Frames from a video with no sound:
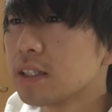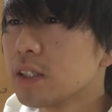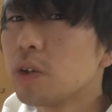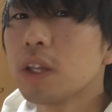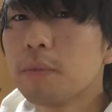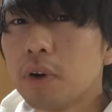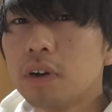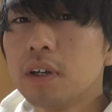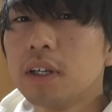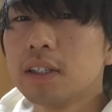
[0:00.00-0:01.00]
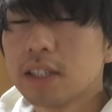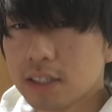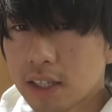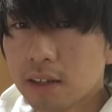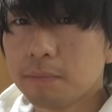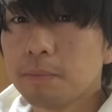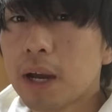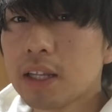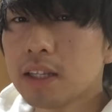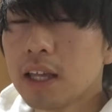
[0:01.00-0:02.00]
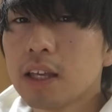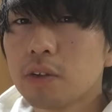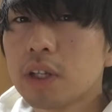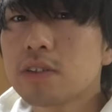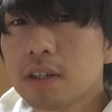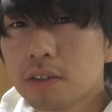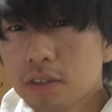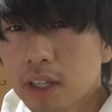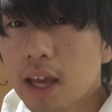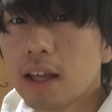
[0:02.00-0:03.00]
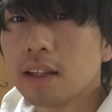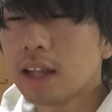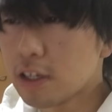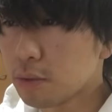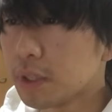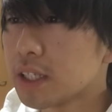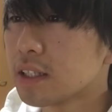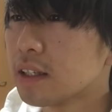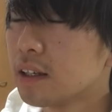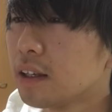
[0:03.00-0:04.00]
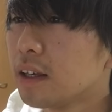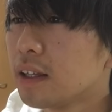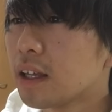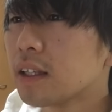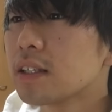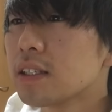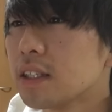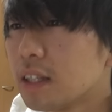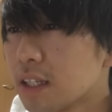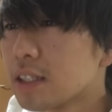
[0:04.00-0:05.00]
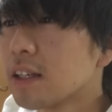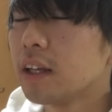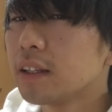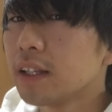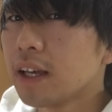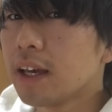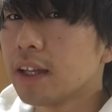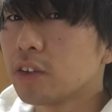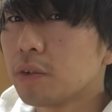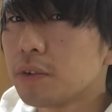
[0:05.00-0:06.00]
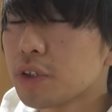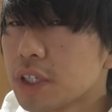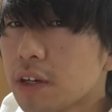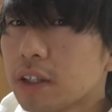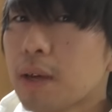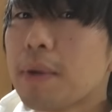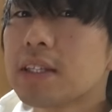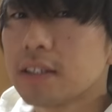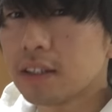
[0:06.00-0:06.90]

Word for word: 1人でも全然周りにねいろんな人が来るんで大丈夫です。って形です。なんでね、えーと、初心者の方はまず